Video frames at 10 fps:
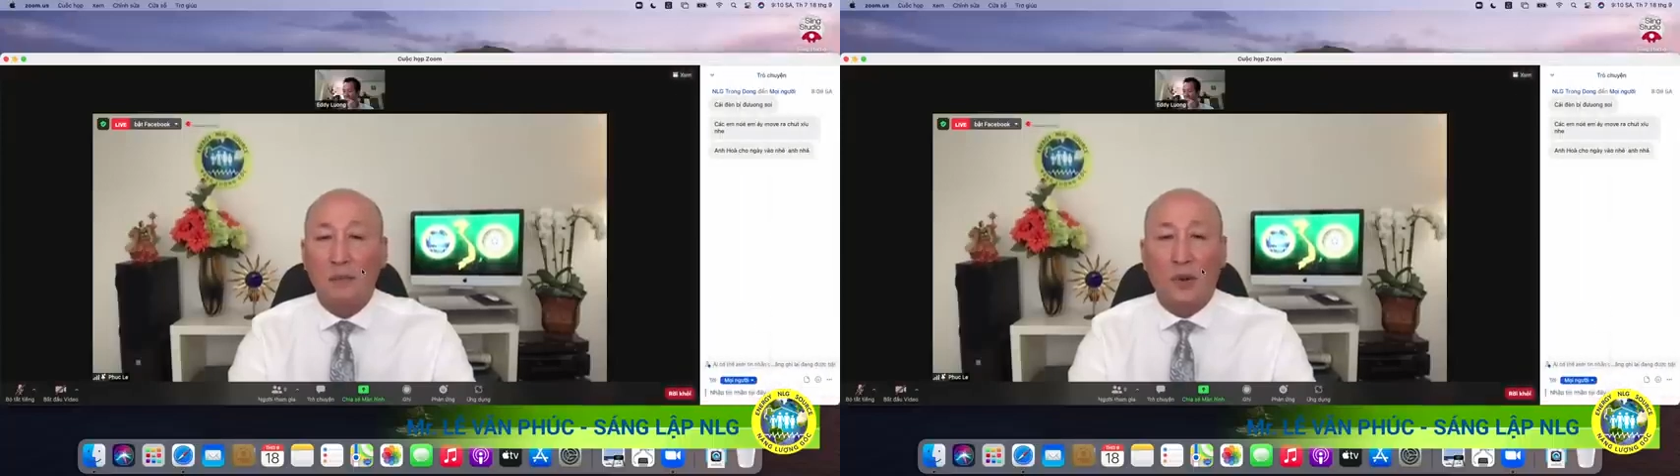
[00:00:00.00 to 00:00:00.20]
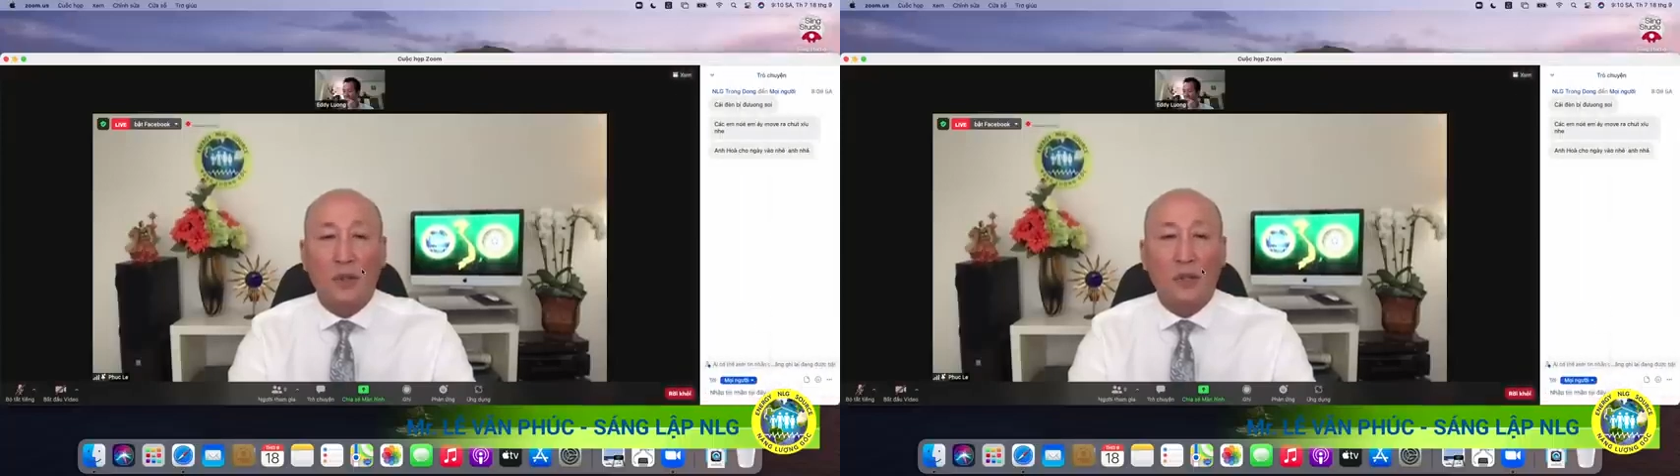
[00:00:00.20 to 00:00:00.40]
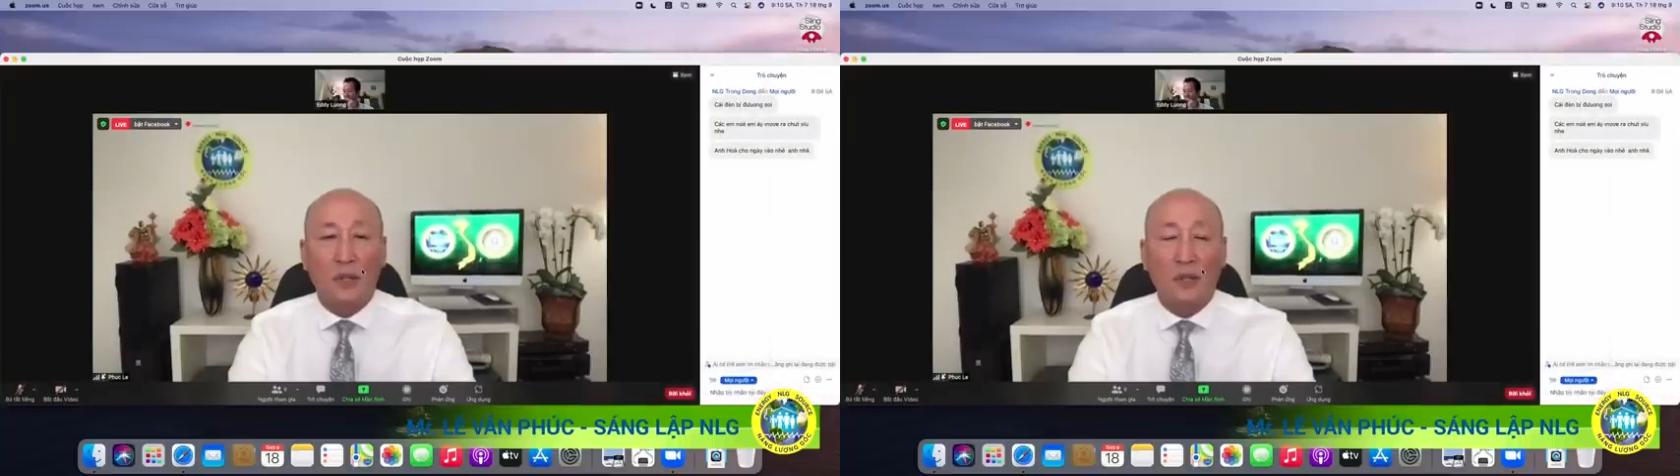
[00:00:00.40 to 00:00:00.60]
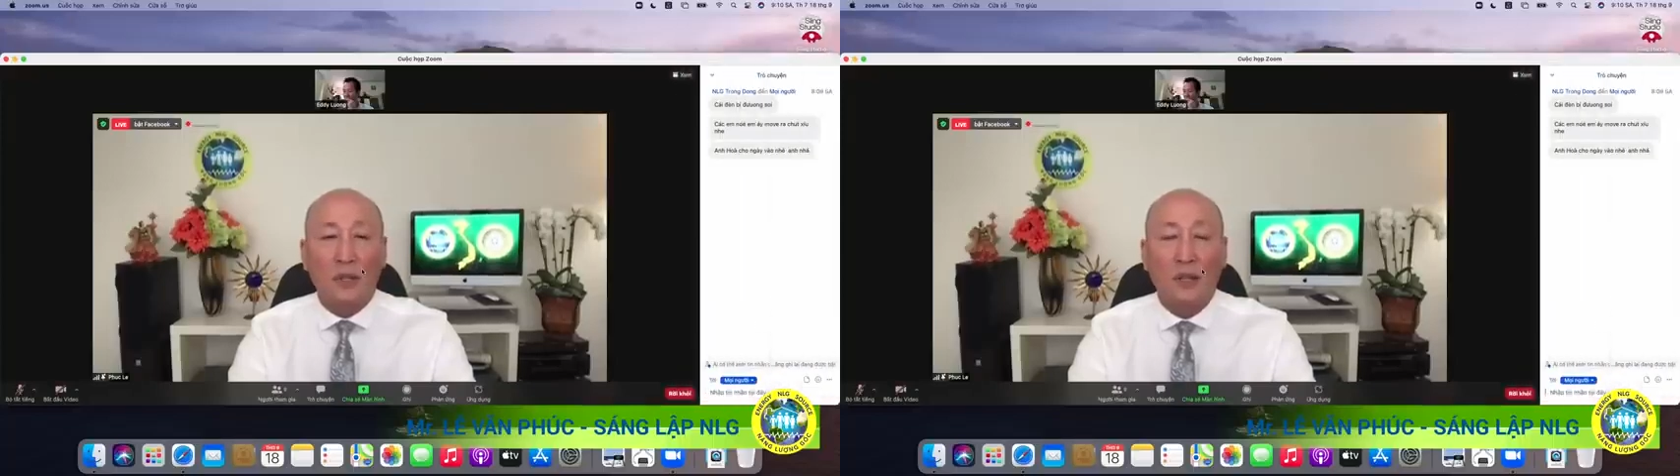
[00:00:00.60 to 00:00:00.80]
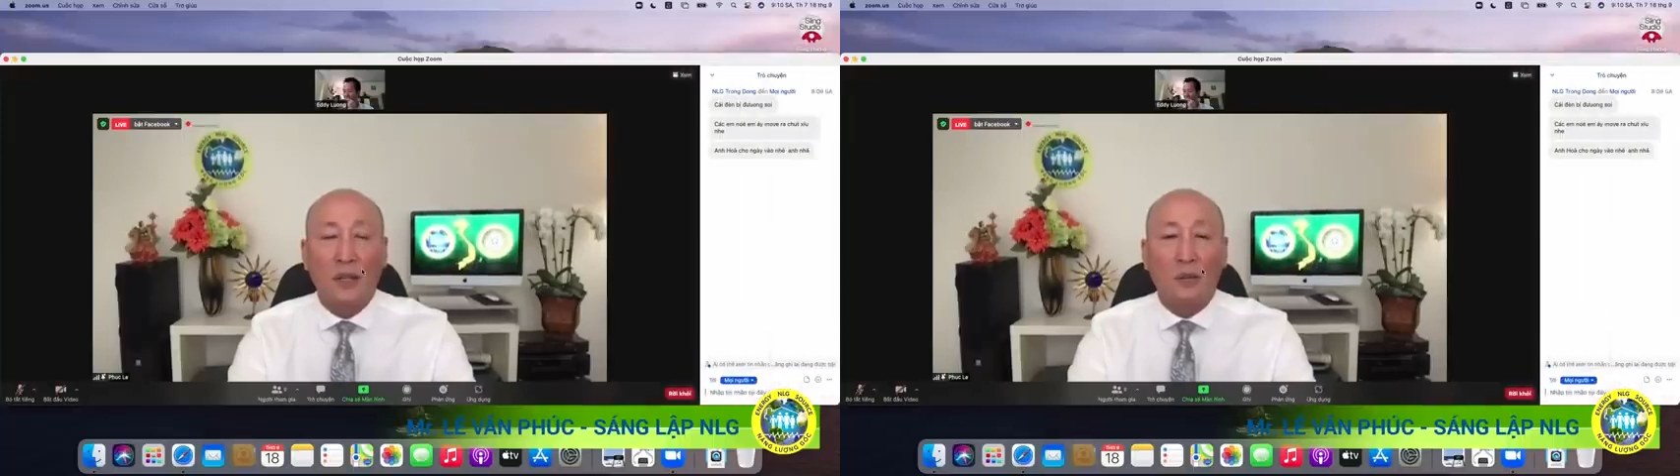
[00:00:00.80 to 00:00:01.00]
Mọi người
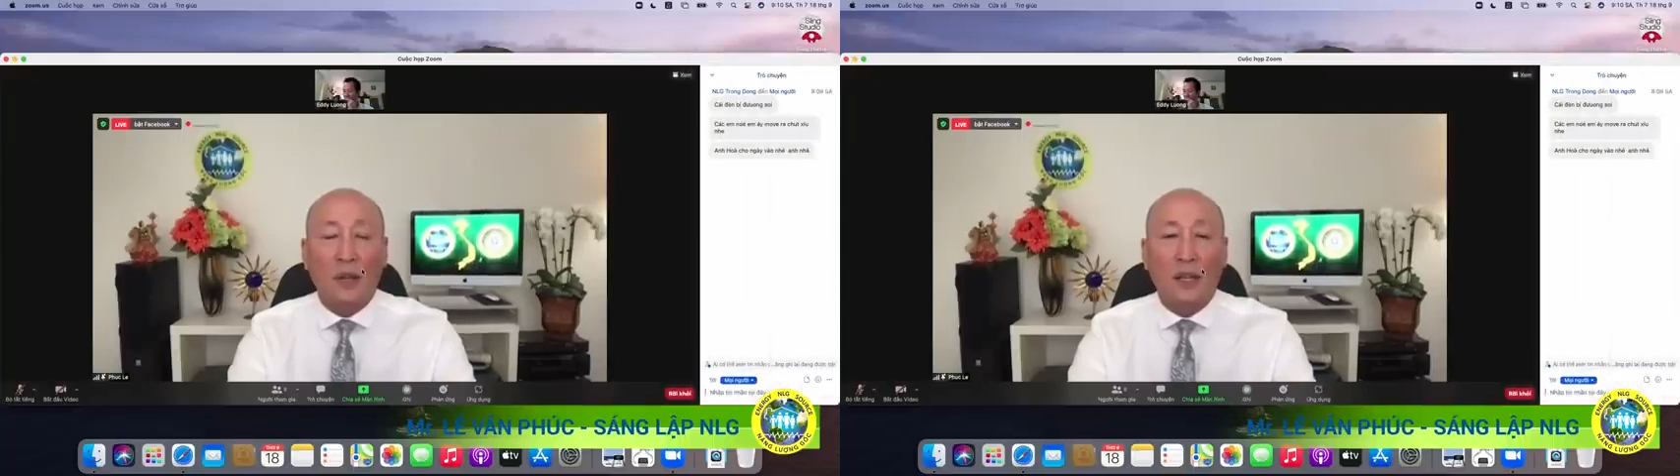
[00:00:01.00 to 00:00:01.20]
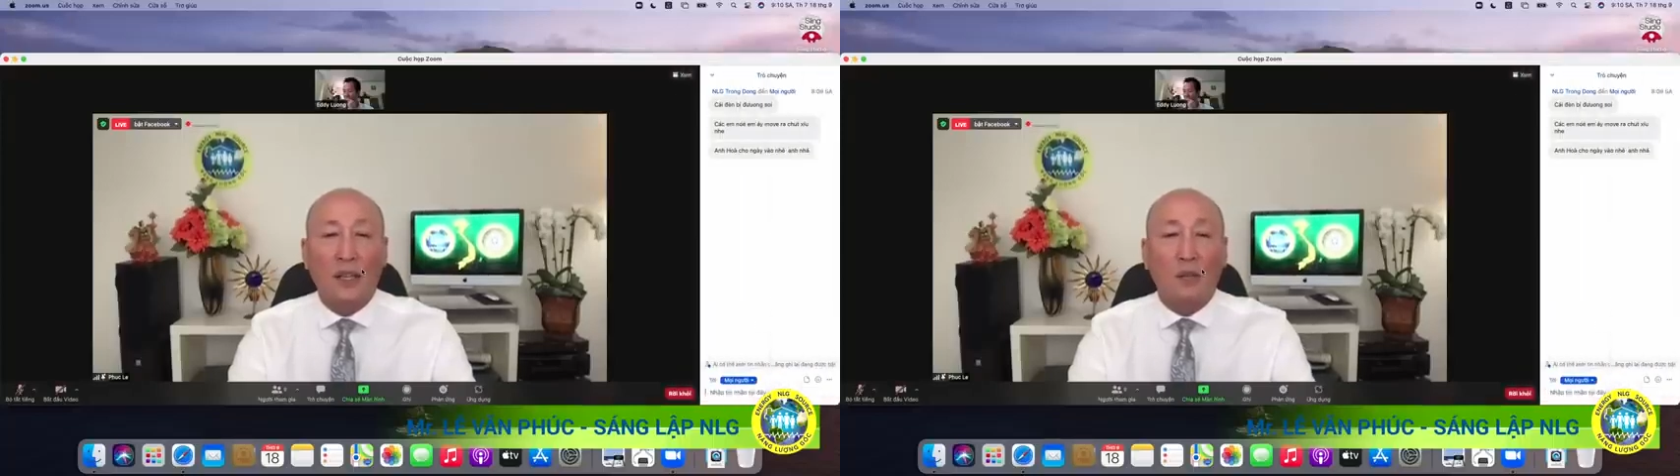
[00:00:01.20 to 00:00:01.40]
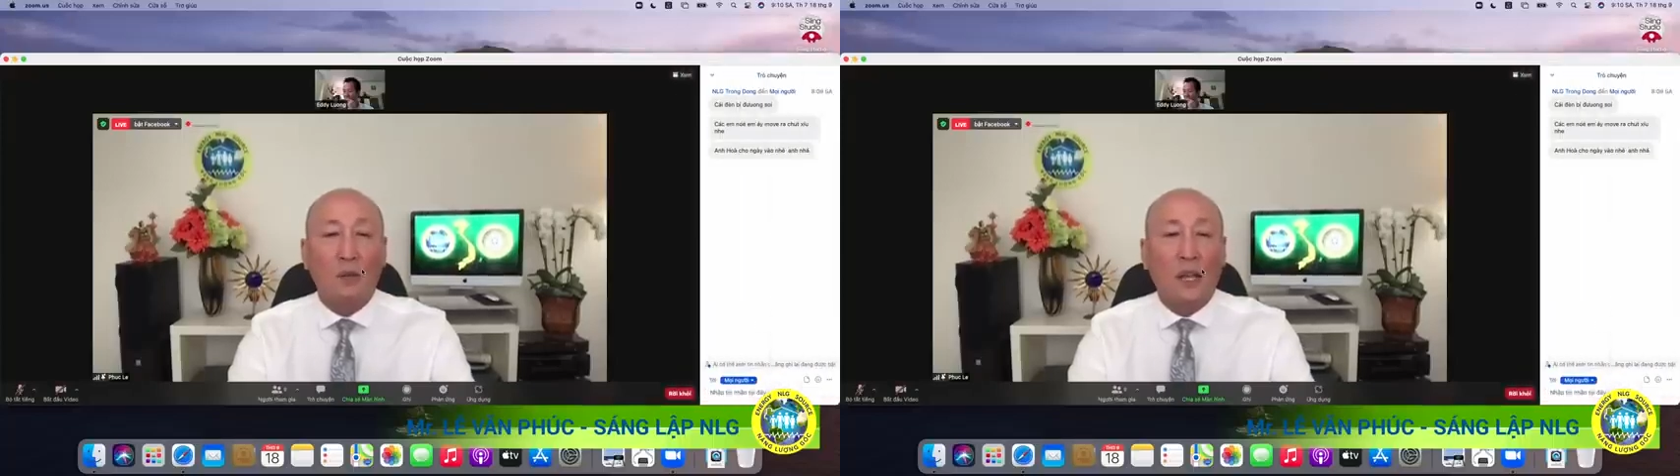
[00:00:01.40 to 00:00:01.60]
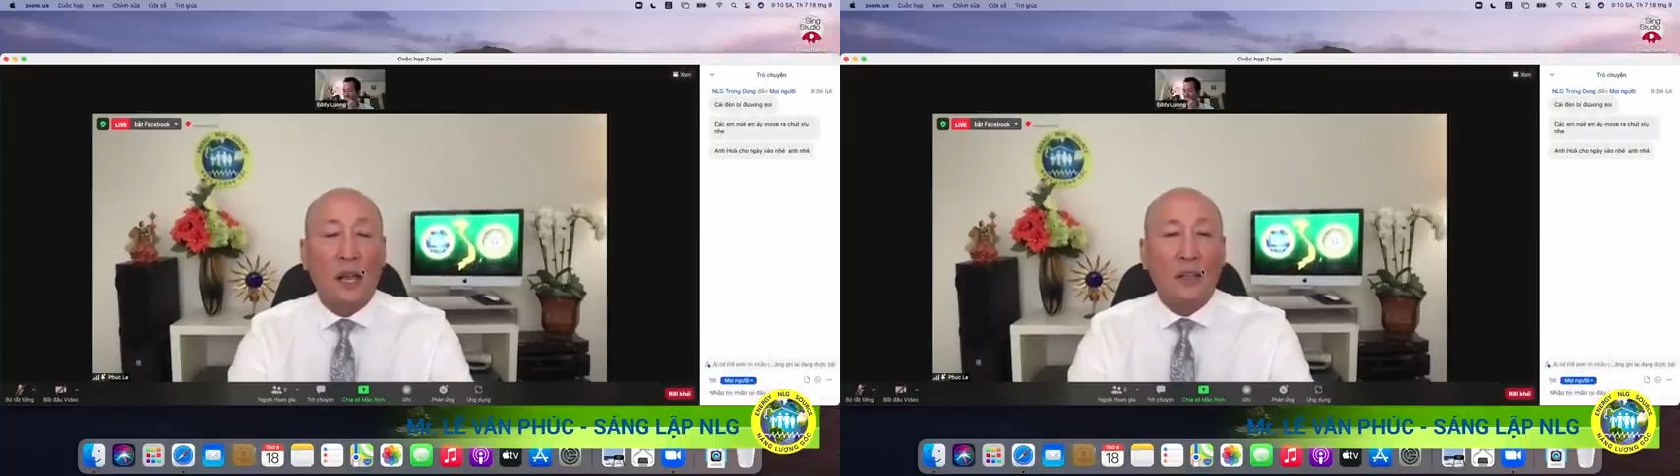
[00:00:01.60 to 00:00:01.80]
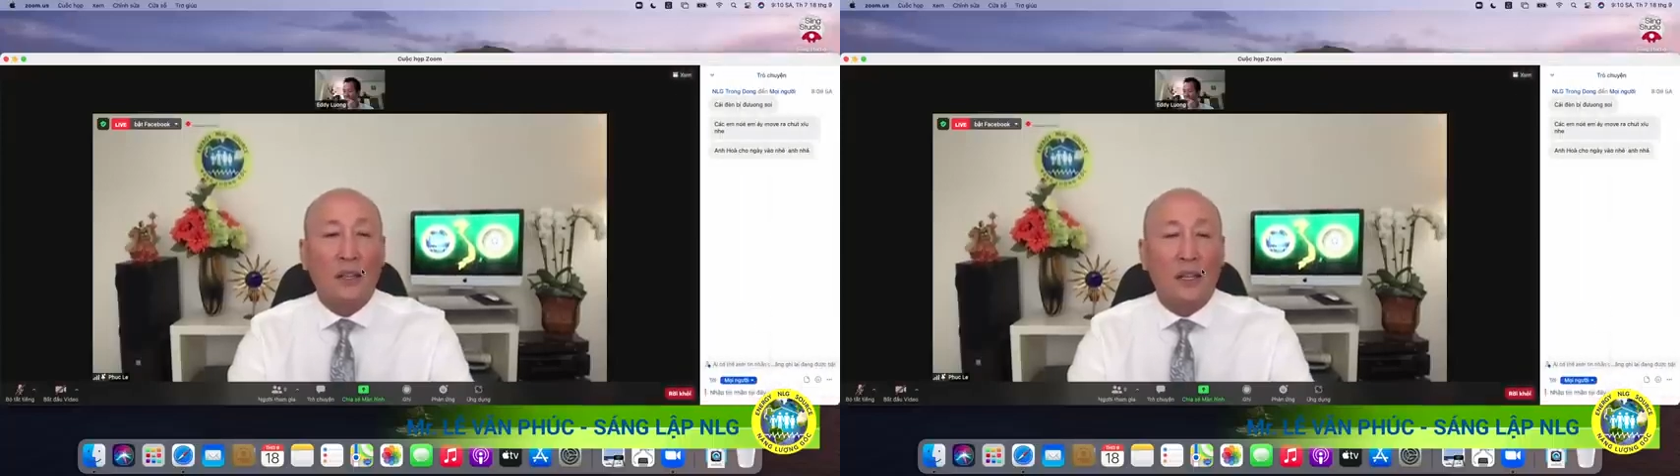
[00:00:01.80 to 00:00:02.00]
thay vì chúng
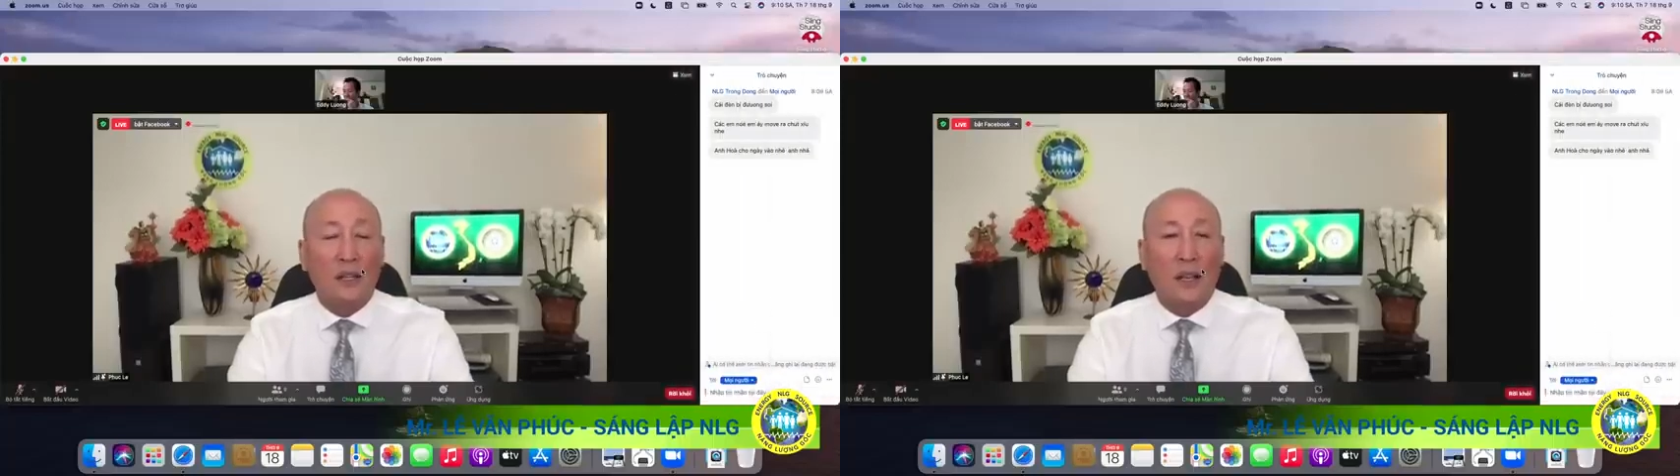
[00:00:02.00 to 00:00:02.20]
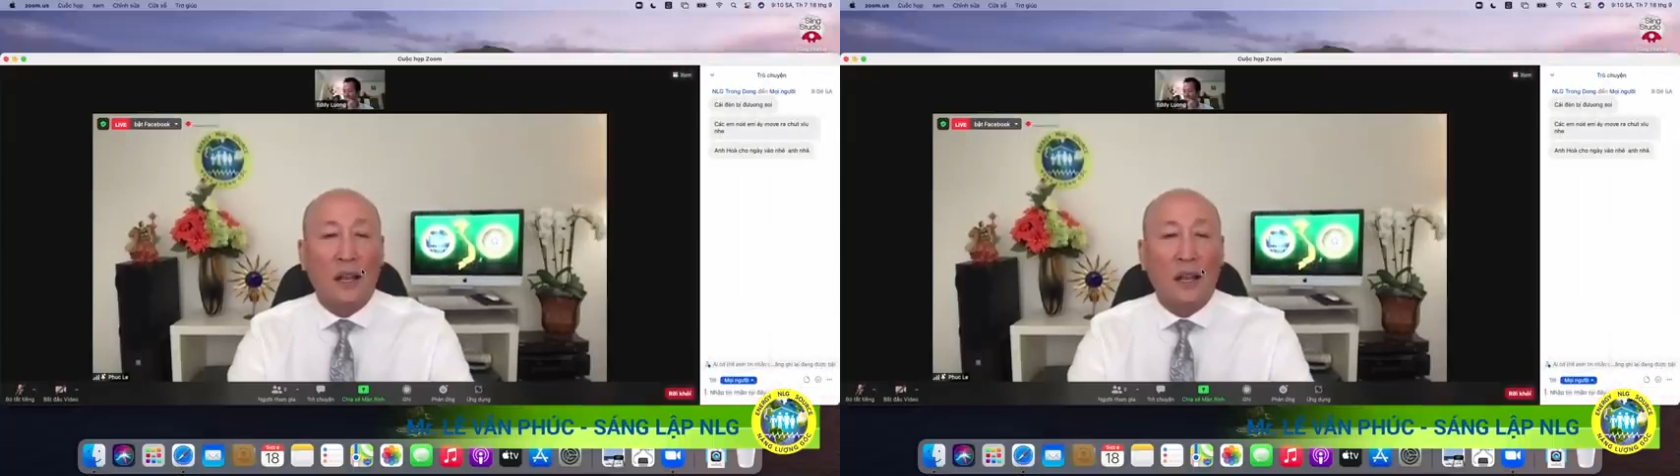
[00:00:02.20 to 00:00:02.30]
ta giờ